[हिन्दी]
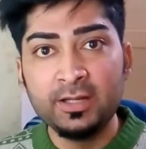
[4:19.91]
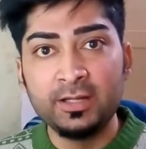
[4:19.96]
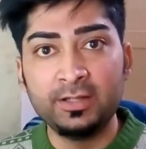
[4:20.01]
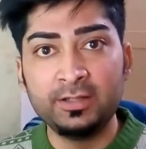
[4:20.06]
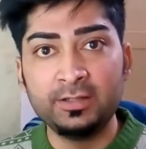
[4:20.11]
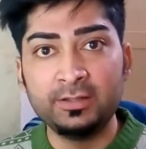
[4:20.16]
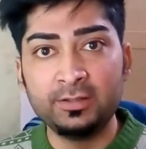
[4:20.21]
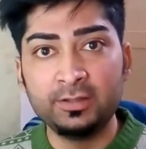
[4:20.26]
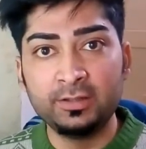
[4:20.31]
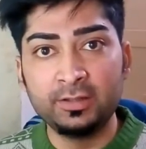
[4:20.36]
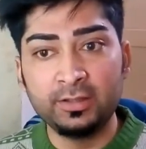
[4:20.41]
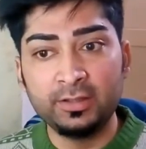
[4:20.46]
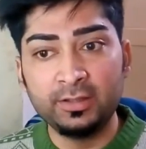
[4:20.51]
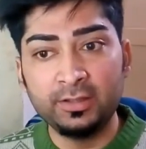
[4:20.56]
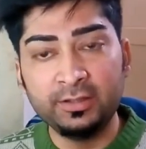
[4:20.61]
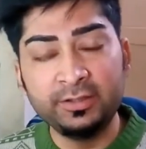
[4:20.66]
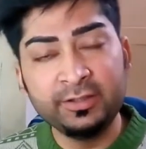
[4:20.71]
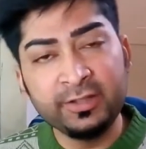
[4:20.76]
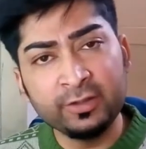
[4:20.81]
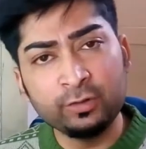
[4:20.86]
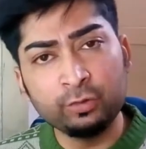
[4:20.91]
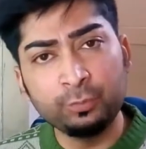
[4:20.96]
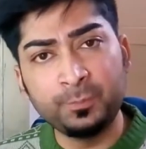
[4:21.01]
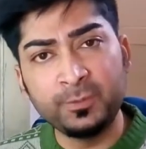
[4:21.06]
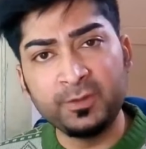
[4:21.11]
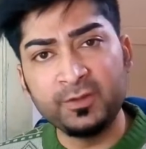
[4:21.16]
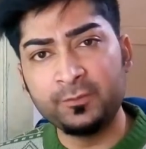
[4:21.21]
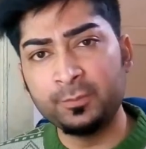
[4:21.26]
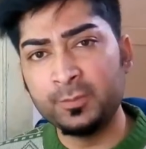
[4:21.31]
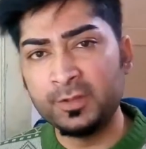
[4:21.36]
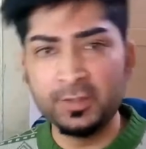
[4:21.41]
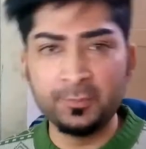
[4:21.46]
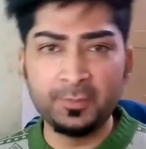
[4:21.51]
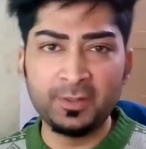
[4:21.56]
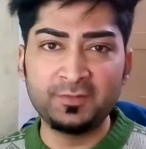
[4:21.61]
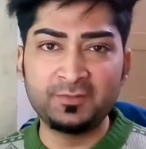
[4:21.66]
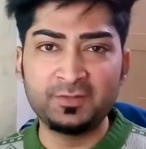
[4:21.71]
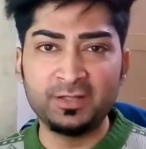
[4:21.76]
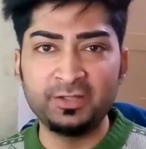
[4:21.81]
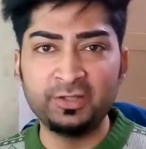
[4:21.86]
इंडियन रुपीस में या
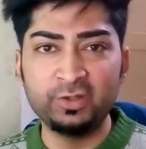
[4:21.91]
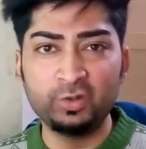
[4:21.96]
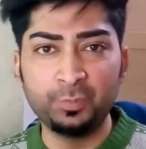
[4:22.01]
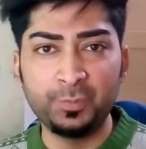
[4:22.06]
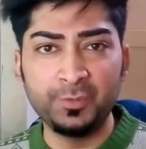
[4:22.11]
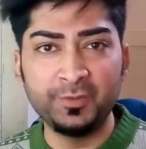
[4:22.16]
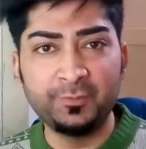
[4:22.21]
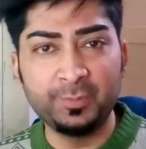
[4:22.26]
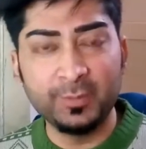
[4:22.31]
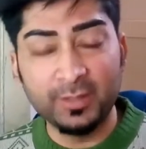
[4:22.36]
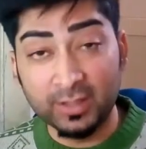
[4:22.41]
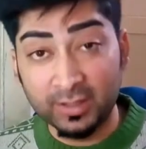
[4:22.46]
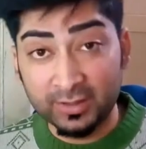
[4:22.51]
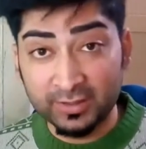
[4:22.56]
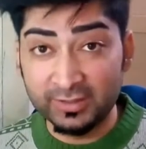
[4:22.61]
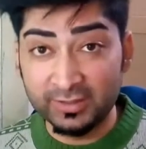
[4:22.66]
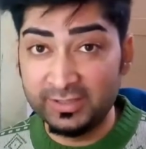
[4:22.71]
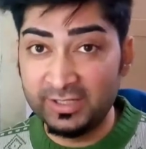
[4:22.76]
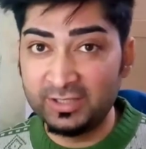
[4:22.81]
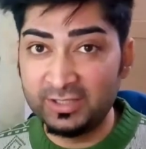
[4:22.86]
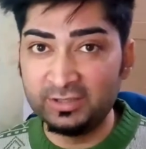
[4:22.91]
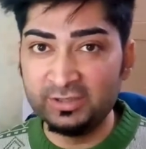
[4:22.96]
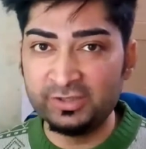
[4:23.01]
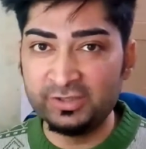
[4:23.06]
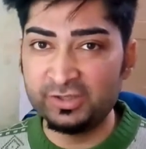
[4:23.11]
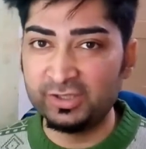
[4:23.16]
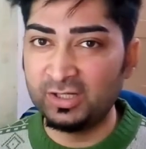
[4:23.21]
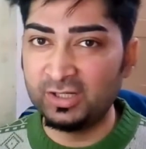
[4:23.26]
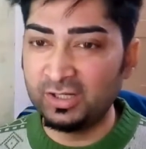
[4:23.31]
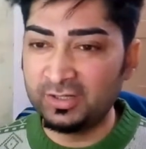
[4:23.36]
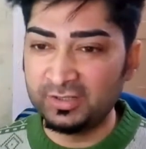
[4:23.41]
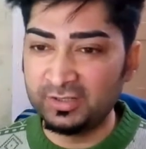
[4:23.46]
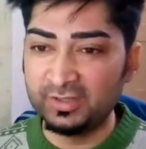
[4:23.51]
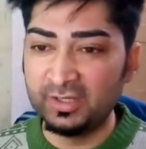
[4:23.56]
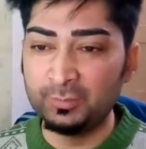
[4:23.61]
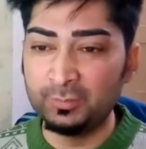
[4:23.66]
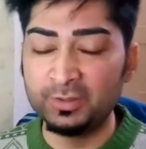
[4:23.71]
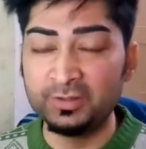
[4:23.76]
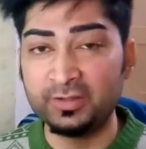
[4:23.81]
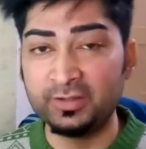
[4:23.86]
पाकिस्तानी रुपीस में करके देख लीजिएगा
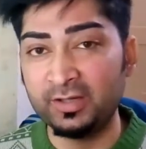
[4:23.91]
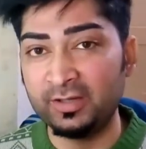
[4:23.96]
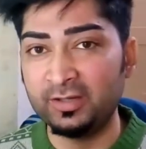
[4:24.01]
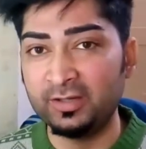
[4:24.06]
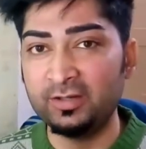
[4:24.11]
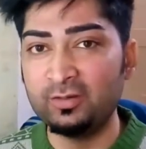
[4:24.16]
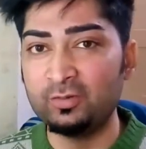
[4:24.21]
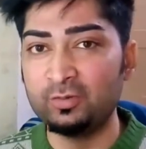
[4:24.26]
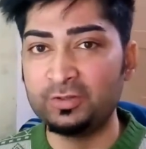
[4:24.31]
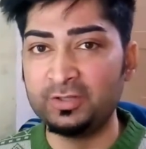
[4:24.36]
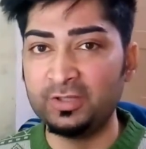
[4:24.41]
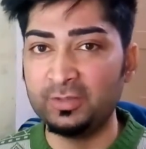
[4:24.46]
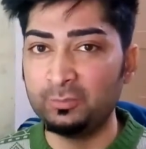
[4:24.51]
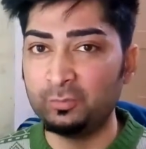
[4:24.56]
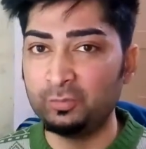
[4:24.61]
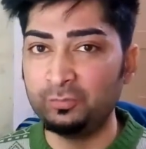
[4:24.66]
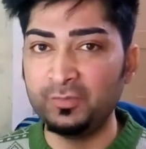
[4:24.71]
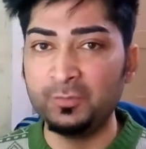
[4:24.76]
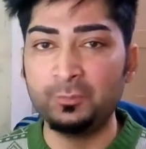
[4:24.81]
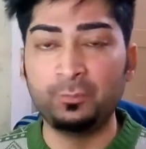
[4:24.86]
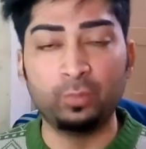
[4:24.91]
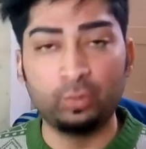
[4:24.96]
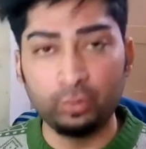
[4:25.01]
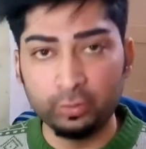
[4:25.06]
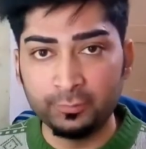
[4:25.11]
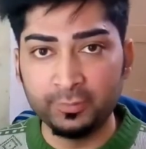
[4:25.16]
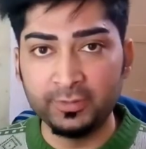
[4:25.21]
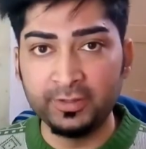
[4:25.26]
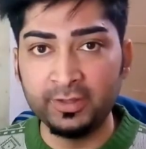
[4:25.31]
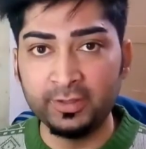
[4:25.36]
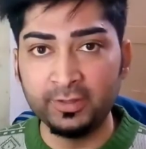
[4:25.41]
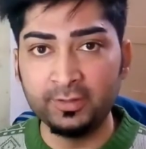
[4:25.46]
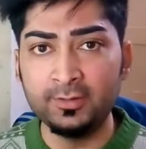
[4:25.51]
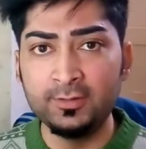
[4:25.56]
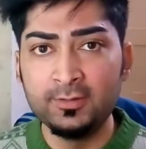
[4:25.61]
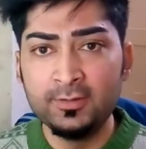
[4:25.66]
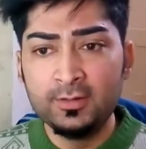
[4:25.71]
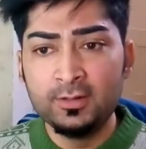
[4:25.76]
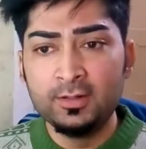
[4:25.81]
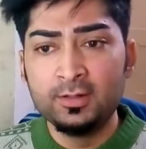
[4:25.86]
कितने बनते हैं और ये मूवी बहुत बड़ी है
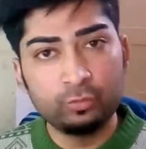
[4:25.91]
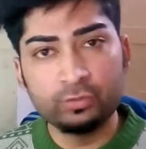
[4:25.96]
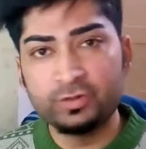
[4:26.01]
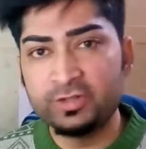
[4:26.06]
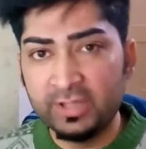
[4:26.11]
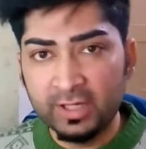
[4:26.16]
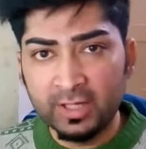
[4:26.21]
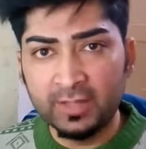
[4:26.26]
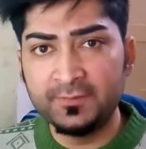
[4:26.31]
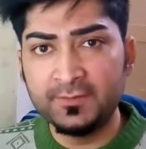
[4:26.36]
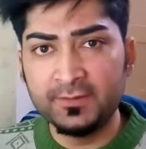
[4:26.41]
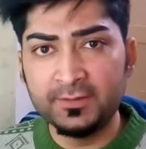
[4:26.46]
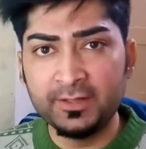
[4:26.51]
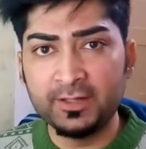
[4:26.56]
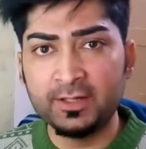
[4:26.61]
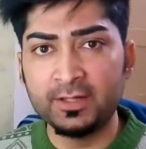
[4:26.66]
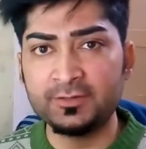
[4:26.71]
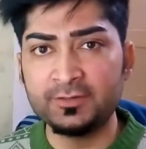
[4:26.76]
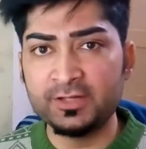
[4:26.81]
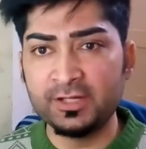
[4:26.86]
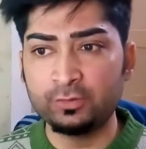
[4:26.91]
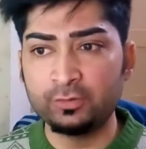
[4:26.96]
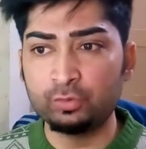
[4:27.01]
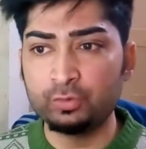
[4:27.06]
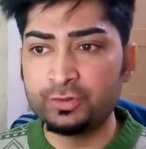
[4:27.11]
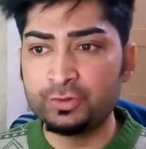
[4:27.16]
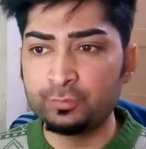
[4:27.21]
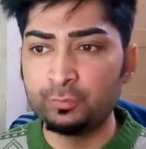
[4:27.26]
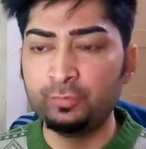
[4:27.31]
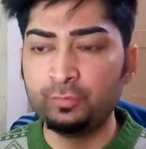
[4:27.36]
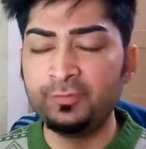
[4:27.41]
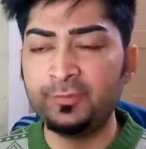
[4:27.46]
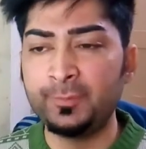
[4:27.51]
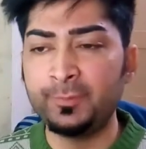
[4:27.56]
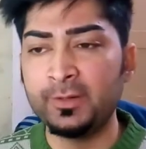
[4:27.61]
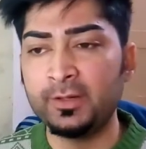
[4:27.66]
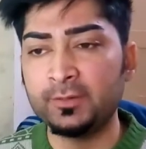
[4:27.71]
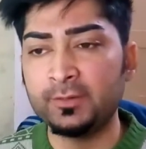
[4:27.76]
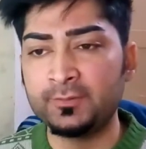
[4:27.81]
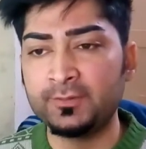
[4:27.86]
उस लिहाज से देखा जाए तो इस मूवी
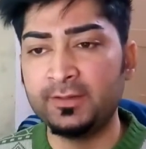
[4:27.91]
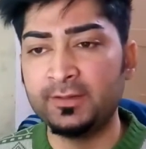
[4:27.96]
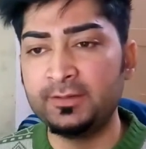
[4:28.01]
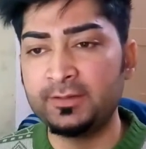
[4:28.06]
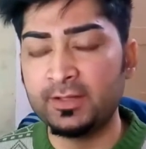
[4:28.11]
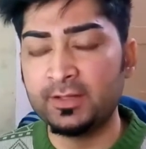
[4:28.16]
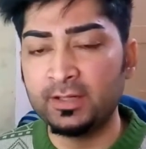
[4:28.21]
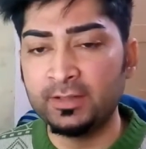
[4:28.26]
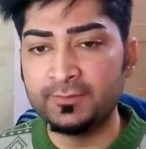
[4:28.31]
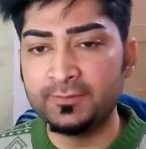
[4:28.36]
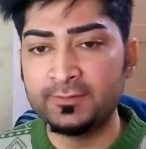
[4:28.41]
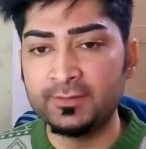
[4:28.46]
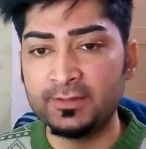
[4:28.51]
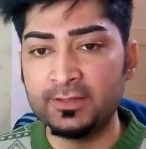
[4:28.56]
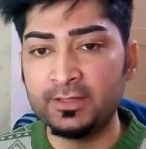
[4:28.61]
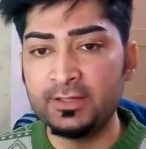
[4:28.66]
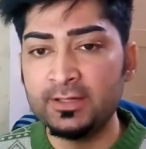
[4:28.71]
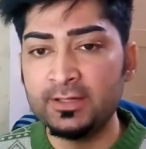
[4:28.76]
पे सही तरह से